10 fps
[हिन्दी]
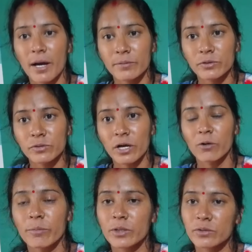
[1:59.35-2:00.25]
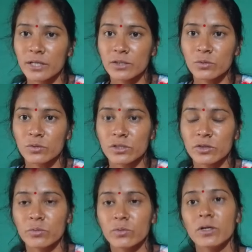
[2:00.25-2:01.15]
बाप क्यों हो मैं तो यही
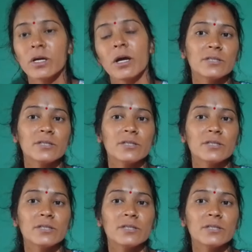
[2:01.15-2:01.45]
सोचती हूँ